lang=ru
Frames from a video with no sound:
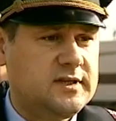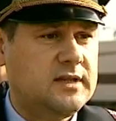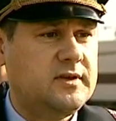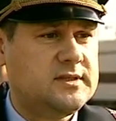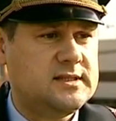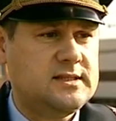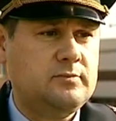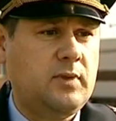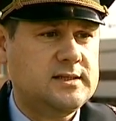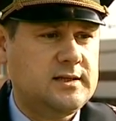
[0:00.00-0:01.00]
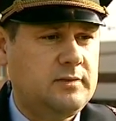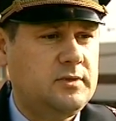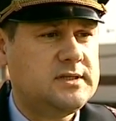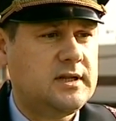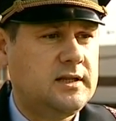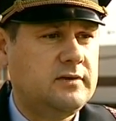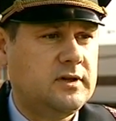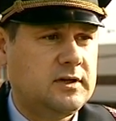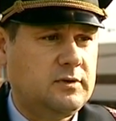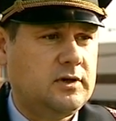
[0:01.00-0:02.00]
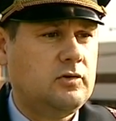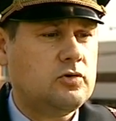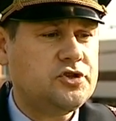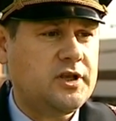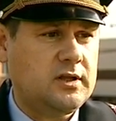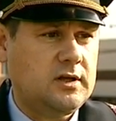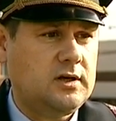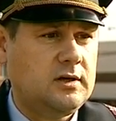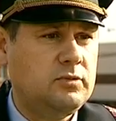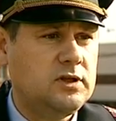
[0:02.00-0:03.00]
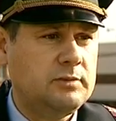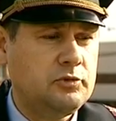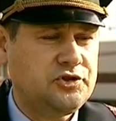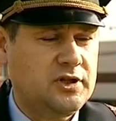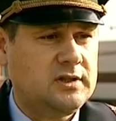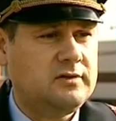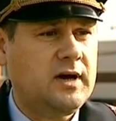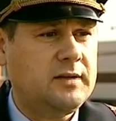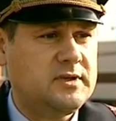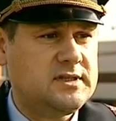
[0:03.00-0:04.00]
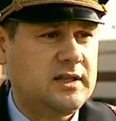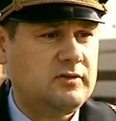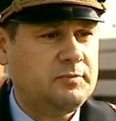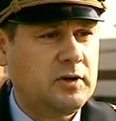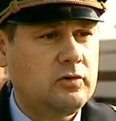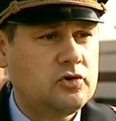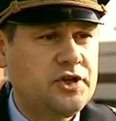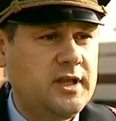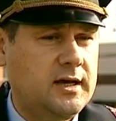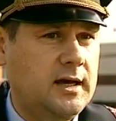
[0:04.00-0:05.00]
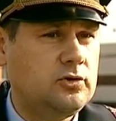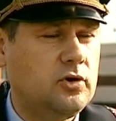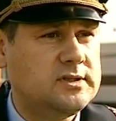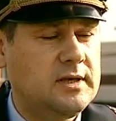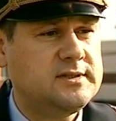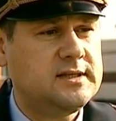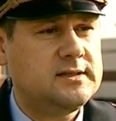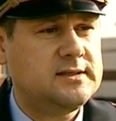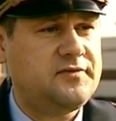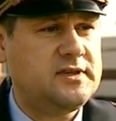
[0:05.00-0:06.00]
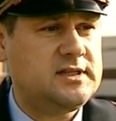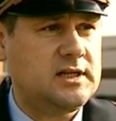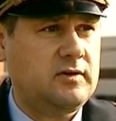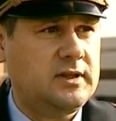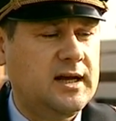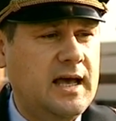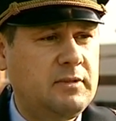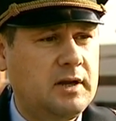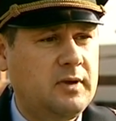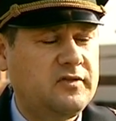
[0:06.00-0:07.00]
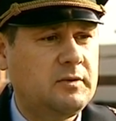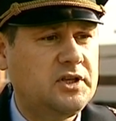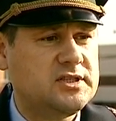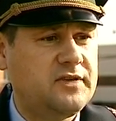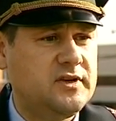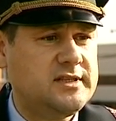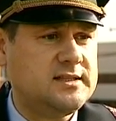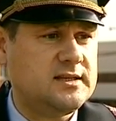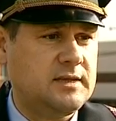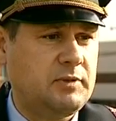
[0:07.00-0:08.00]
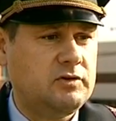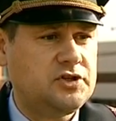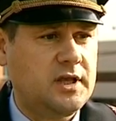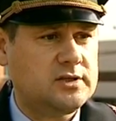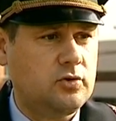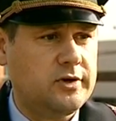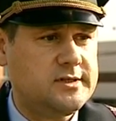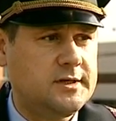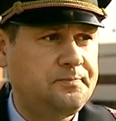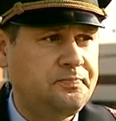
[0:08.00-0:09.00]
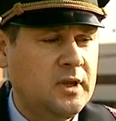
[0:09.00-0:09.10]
в соответствии с базой административных э, нарушений было допущено два административных правонарушения. Одно зафиксировано камерами автоматической фиксации, это превышение скорости,